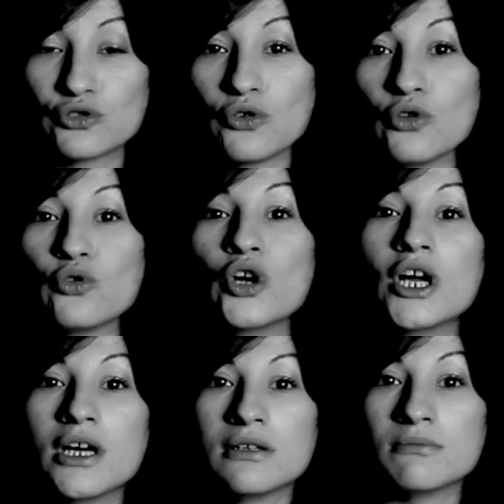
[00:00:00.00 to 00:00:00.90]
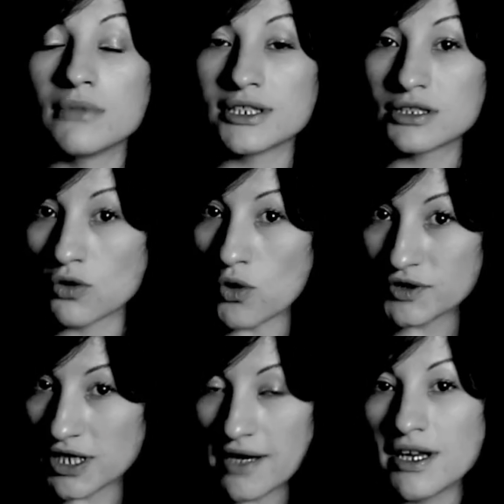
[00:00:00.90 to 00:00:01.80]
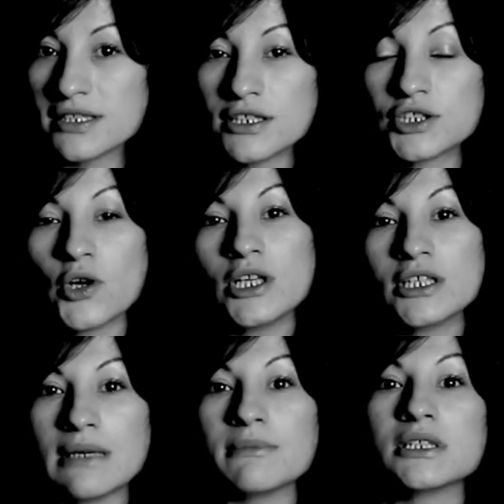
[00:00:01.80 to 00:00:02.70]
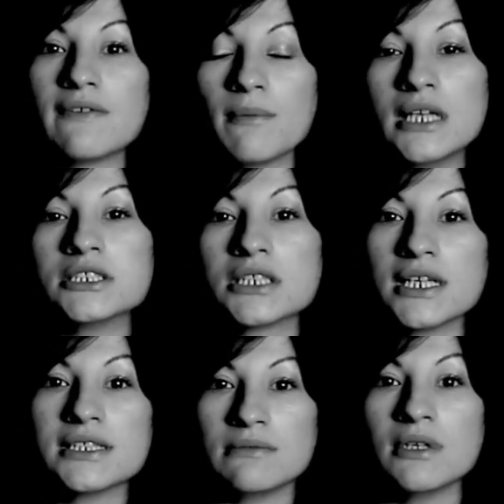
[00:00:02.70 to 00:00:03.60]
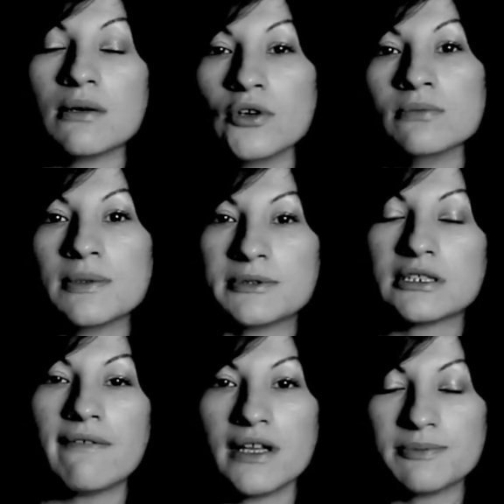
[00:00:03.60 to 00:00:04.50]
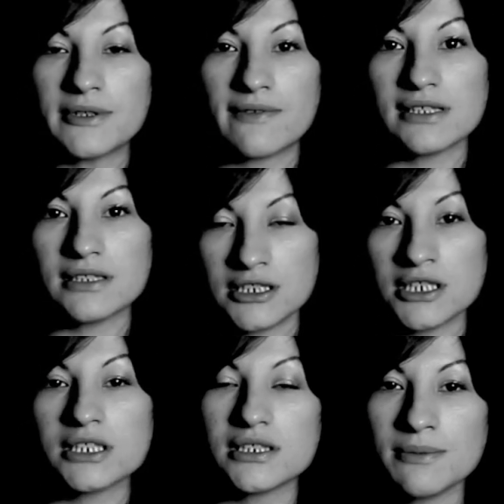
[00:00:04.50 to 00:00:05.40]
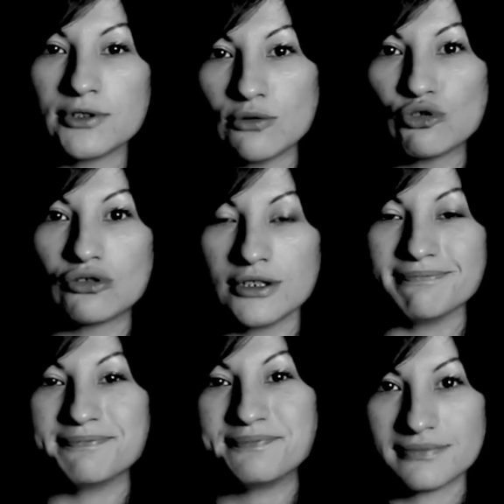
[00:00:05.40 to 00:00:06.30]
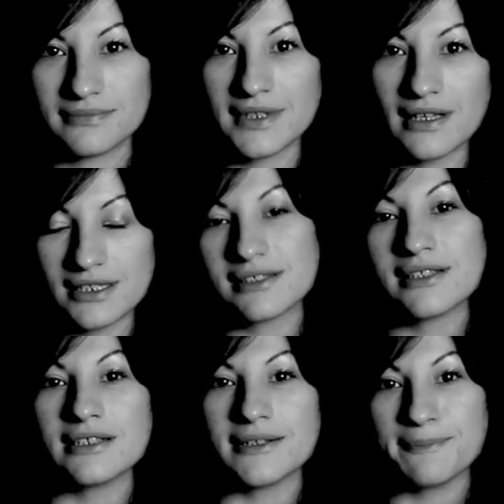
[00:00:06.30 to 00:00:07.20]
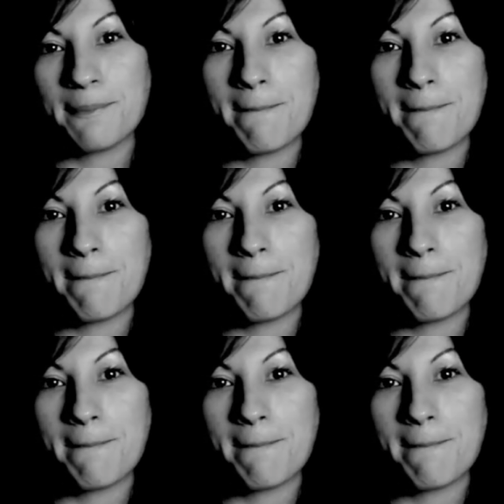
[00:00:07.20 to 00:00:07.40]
школу, московская еврейская школа, и там было два мальчика, и с ними обоими я поцеловалась первый раз. Сначала с одним, потом с другим на дискотеке.